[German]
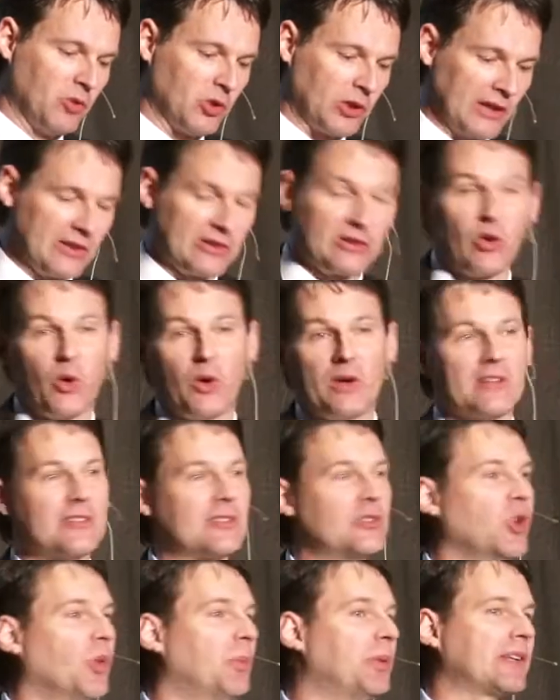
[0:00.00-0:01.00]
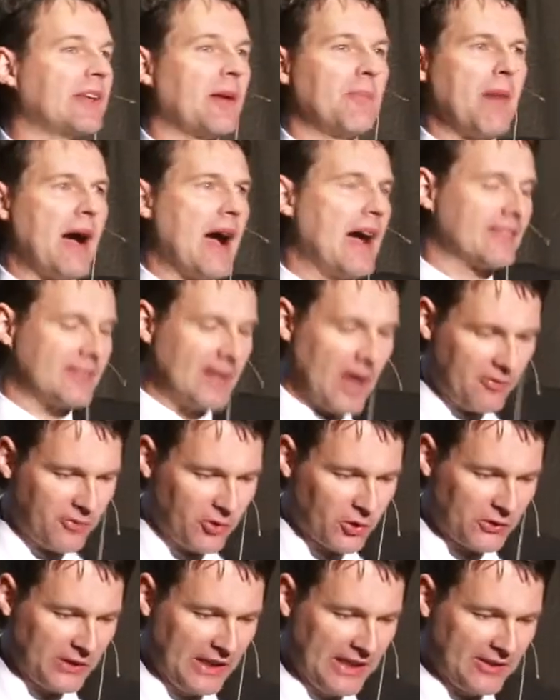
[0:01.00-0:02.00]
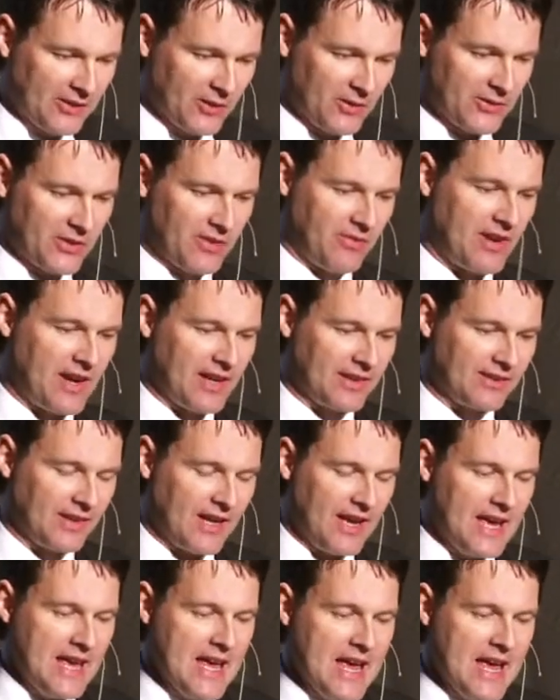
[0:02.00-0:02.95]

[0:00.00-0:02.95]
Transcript: wurde, Zeus, Jupiter, Mars, Aphrodite und so weiter,